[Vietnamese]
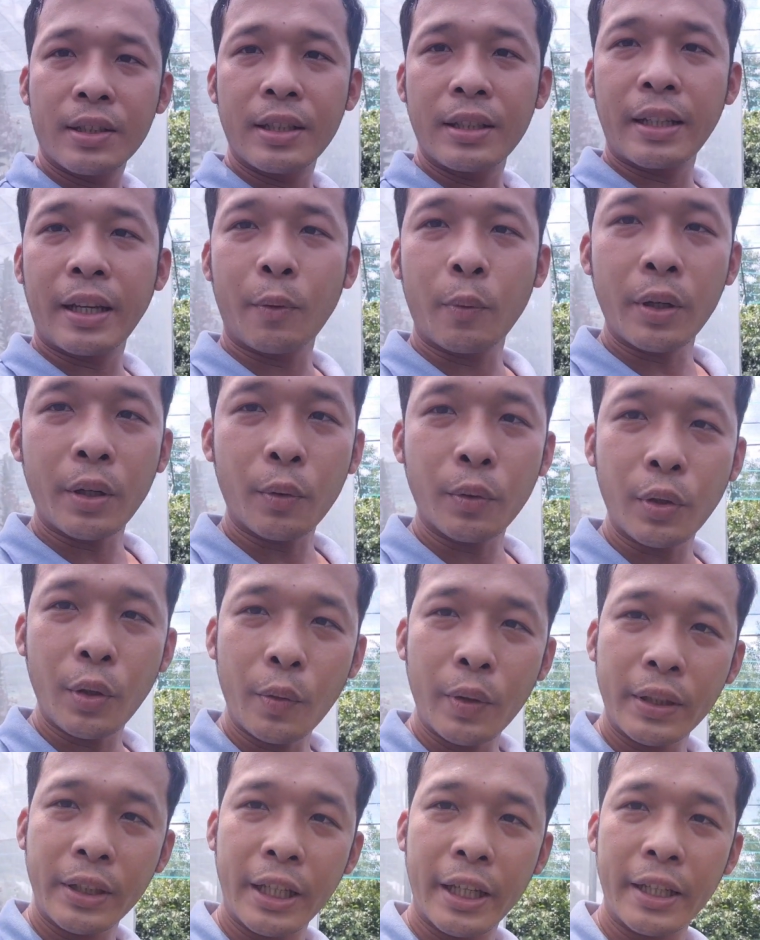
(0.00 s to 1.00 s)
Xin chào quý cô
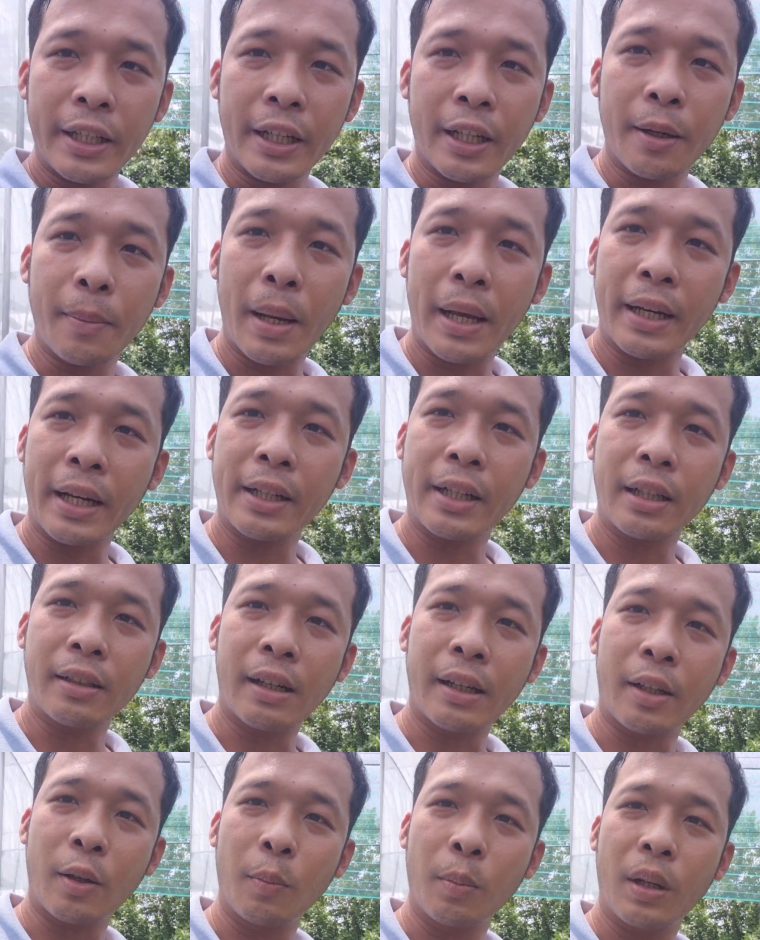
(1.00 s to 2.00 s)
chú anh chị và các bạn đã
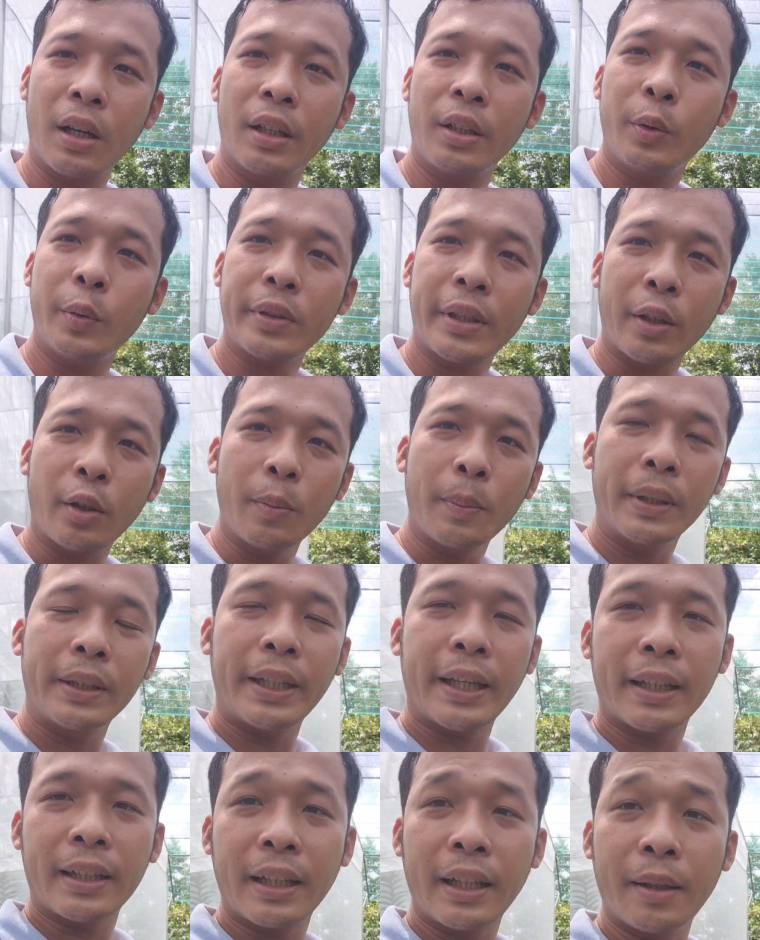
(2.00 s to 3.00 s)
trở lại cùng kênh liên quan của
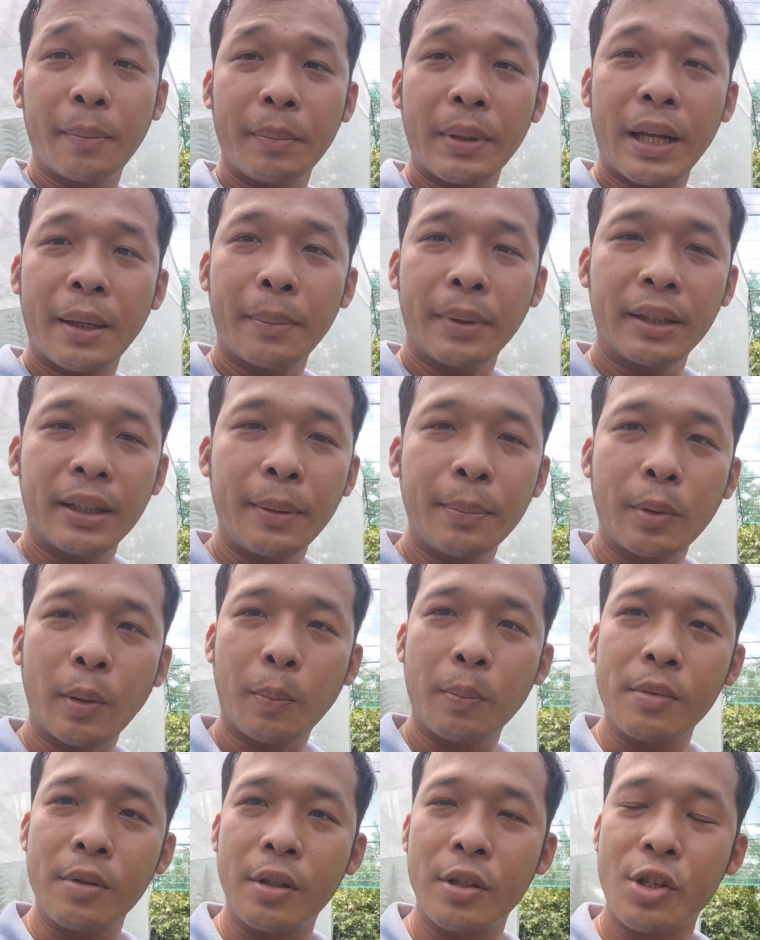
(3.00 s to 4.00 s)
mình nha Thì hôm nay mình tiếp
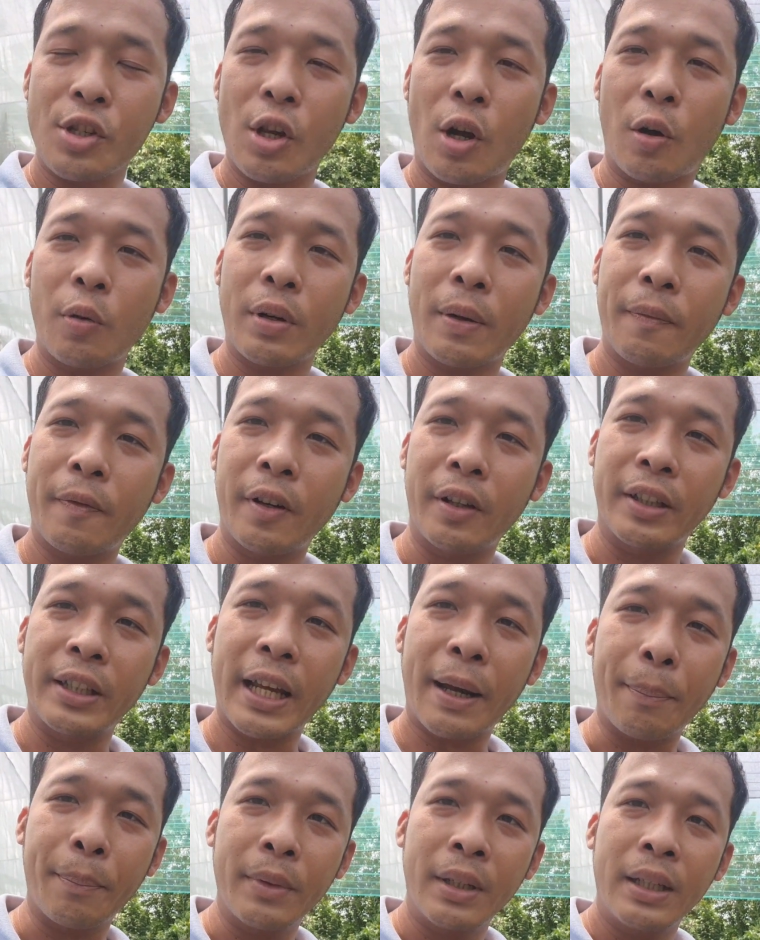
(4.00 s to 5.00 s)
tục cửa sổ
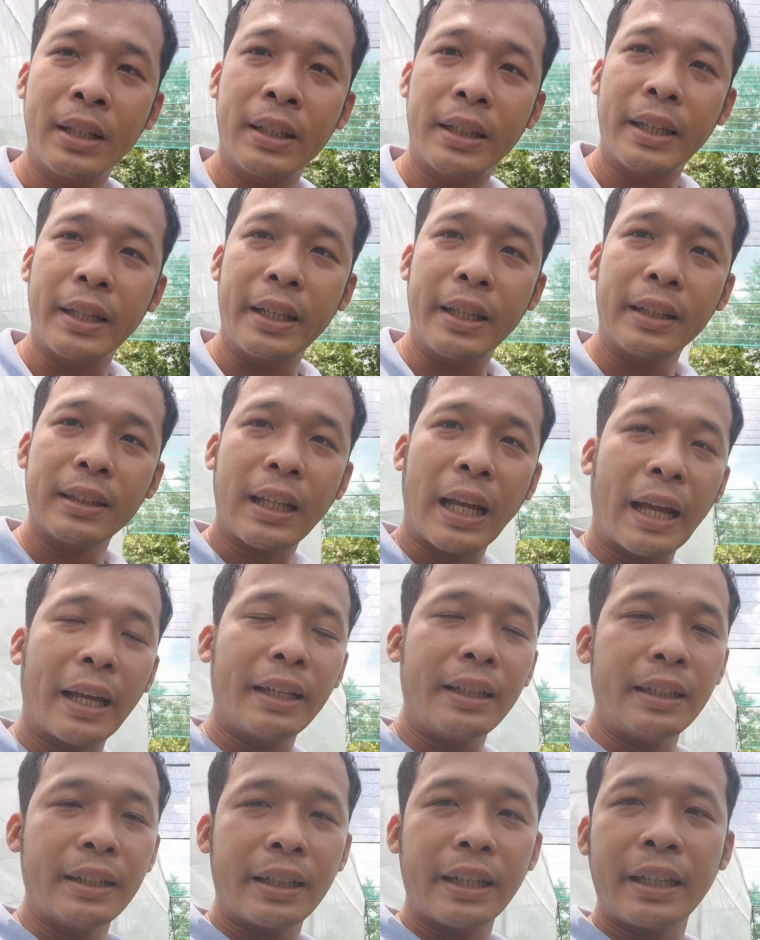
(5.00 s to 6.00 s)
5% Thì hiện
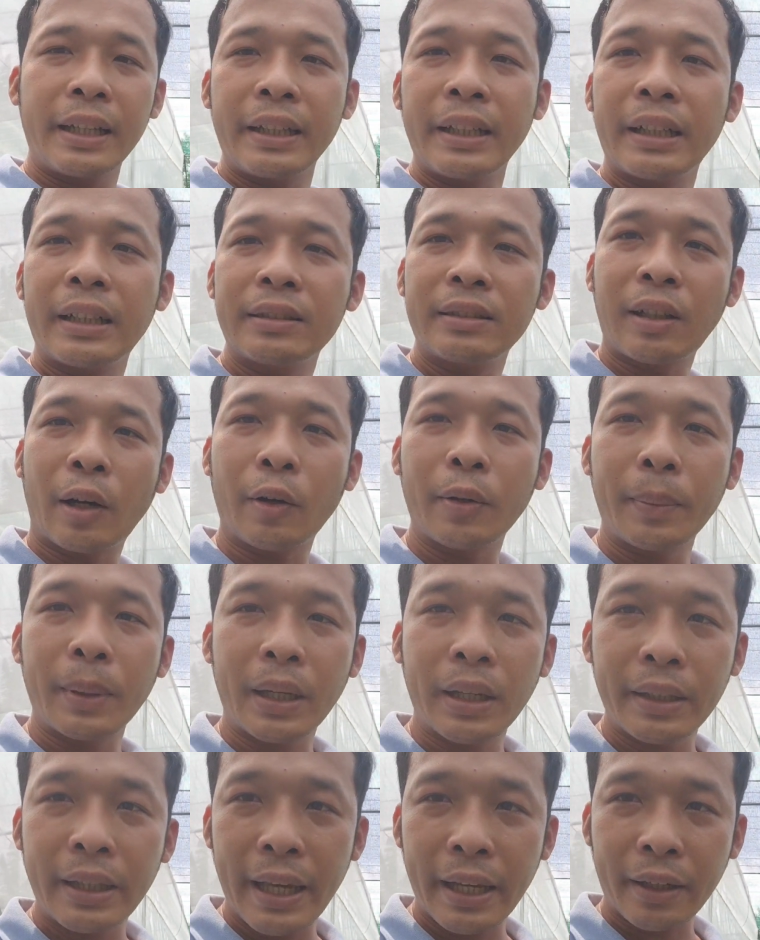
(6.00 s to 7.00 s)
tại thì cái ờ, loại
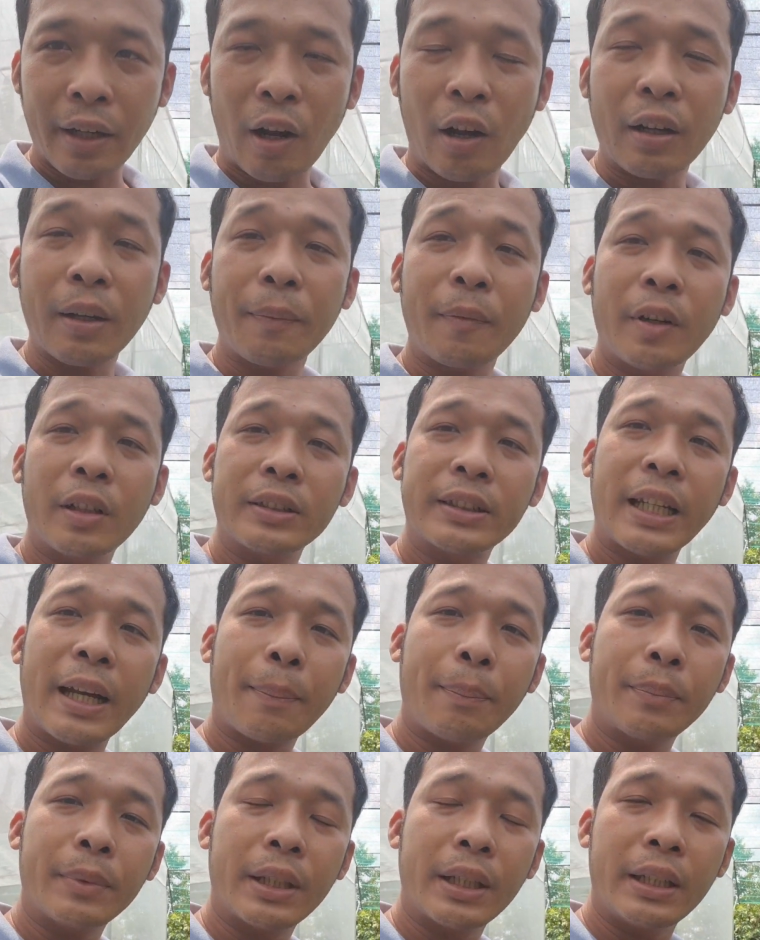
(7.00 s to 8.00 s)
mà vàng đỏ
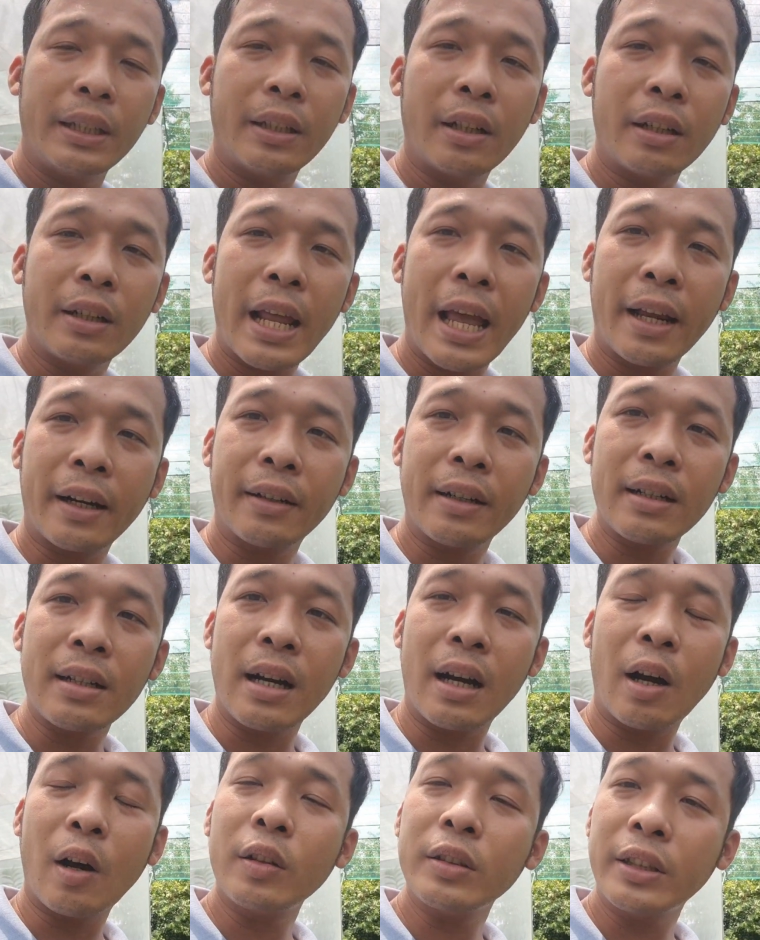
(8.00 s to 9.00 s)
5% thì nó đang rất
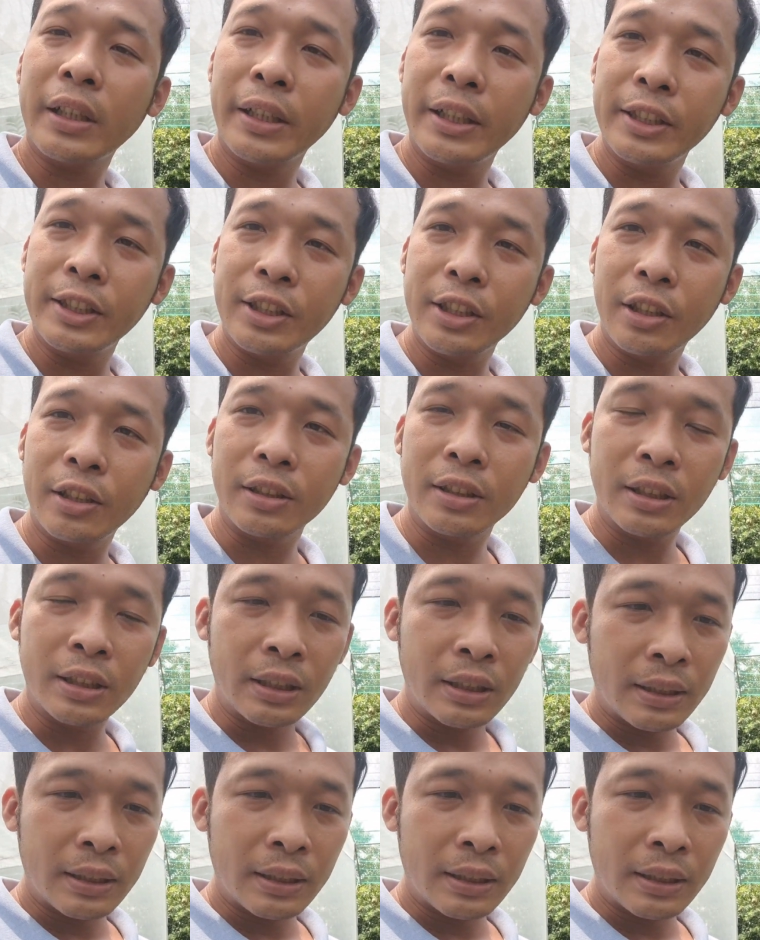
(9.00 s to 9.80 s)
là hot trên thị trường